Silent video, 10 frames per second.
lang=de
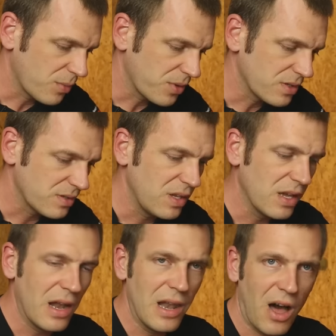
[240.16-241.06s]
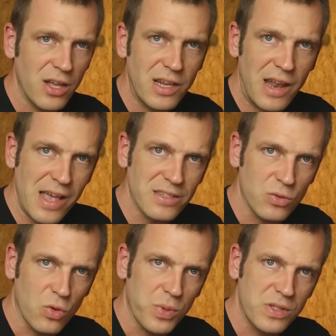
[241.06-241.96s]
habe, ist die
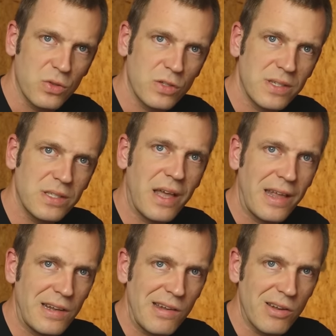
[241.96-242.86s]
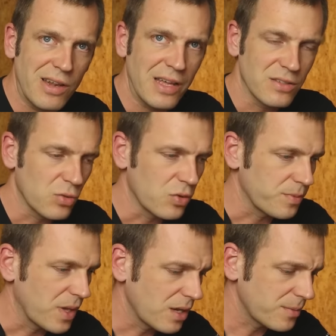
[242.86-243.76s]
Ladeleistung bzw. die Entladeleistung.
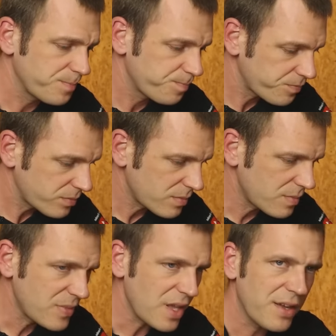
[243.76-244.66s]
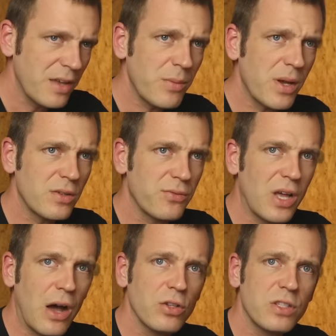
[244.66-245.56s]
Ja? Gehen wir mal
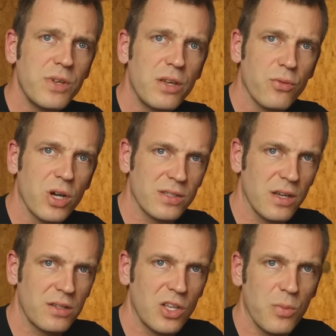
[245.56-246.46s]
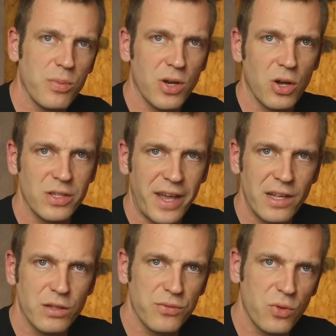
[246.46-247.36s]
davon aus, wie ich vorher gesagt habe, man hat eine
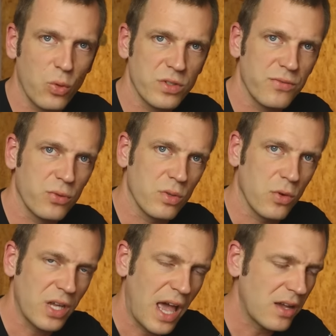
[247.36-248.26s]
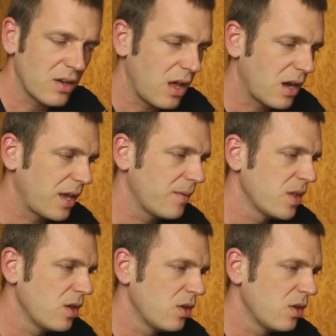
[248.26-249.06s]
relativ große Photovoltaikanlage